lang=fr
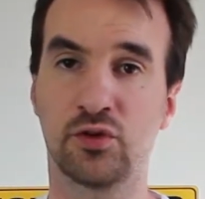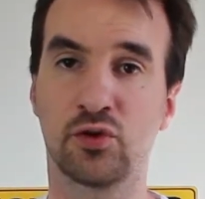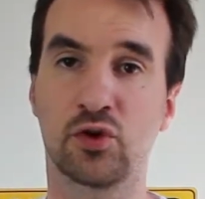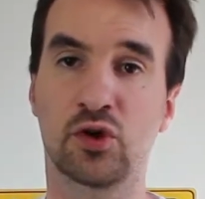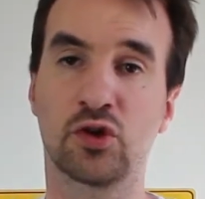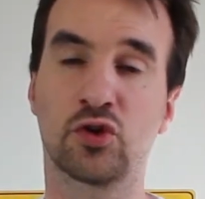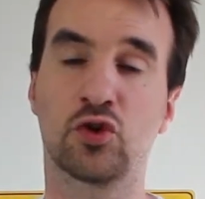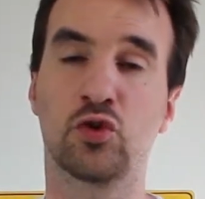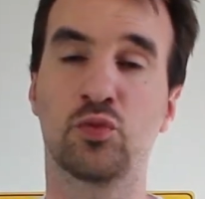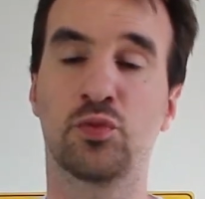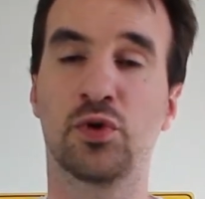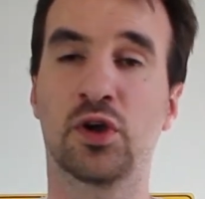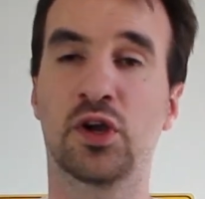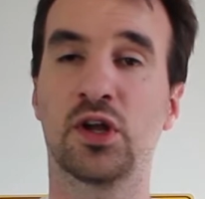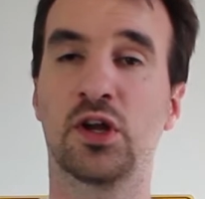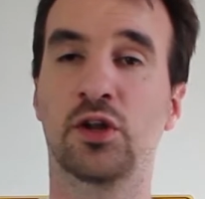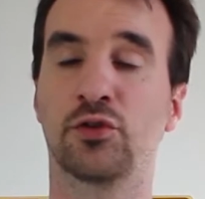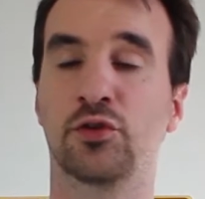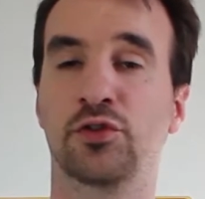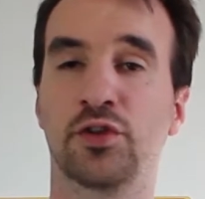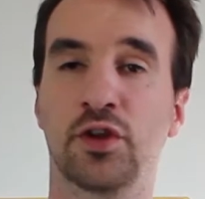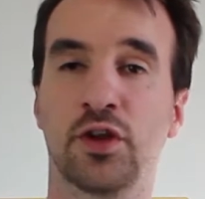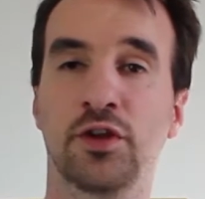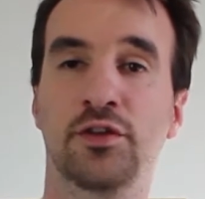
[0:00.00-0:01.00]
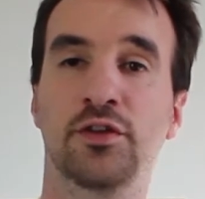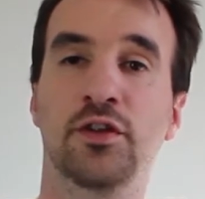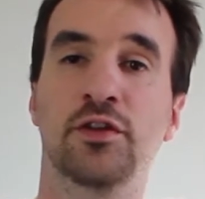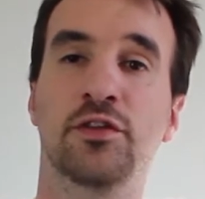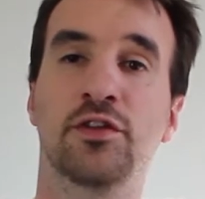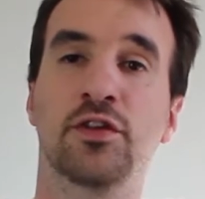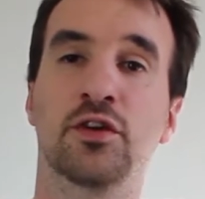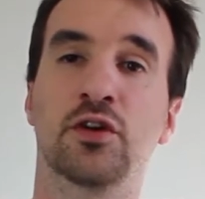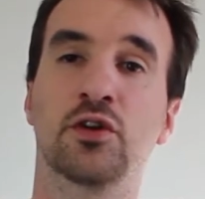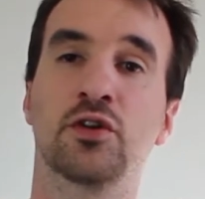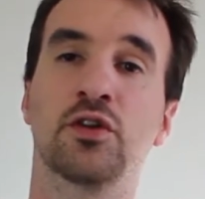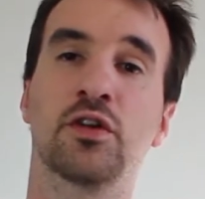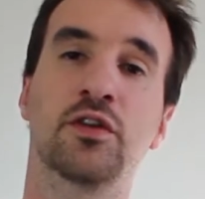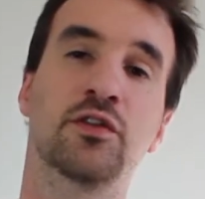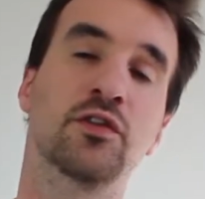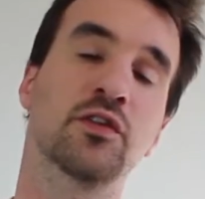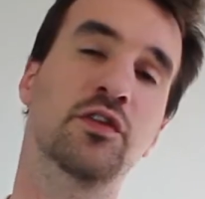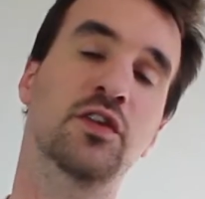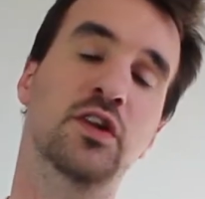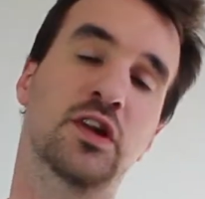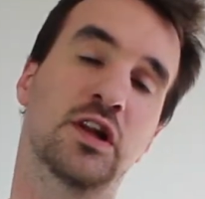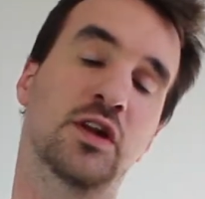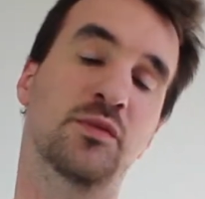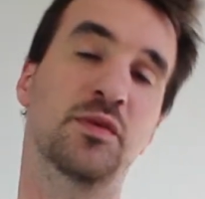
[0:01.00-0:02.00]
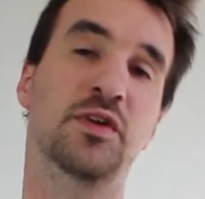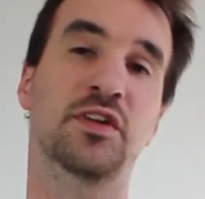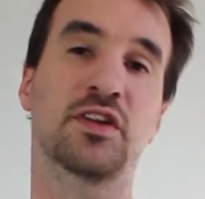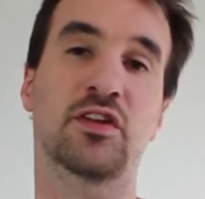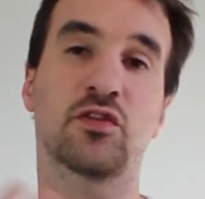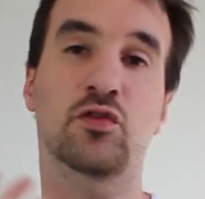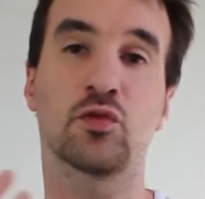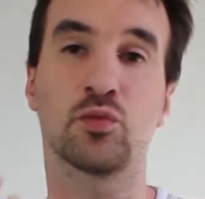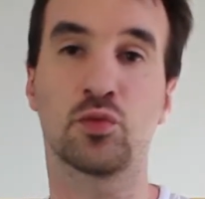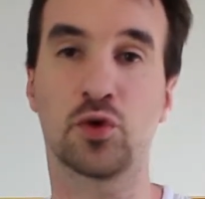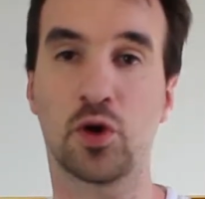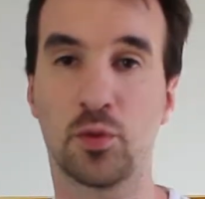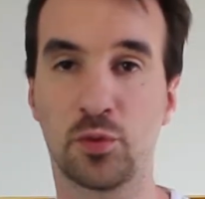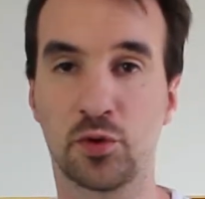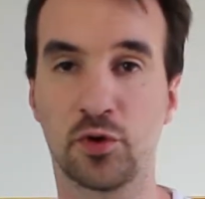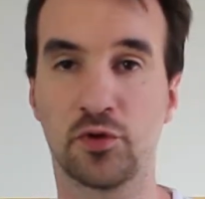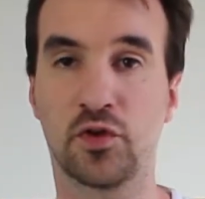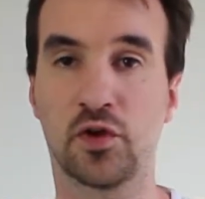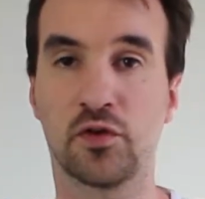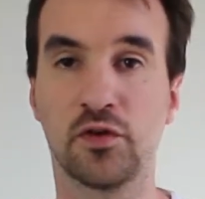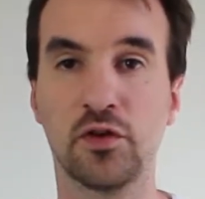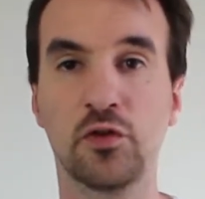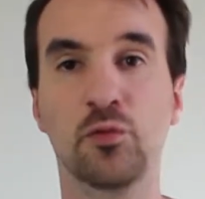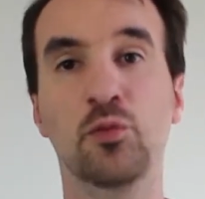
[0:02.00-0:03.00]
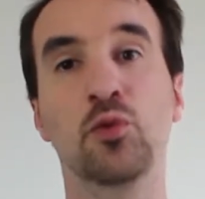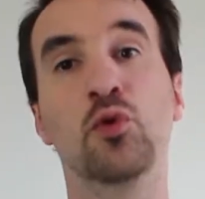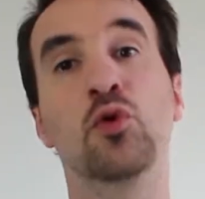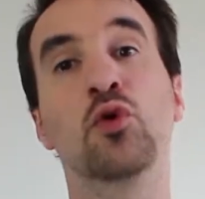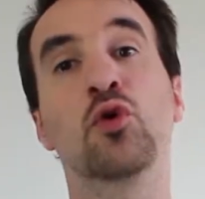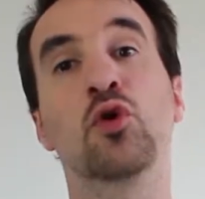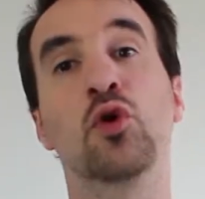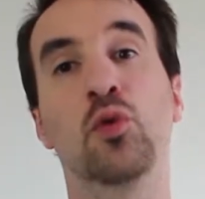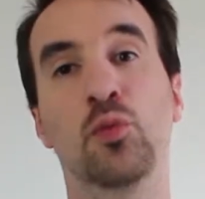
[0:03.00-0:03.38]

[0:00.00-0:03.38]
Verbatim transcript: de récupérer la totalité de ses connaissances et de les mettre à son propre service pour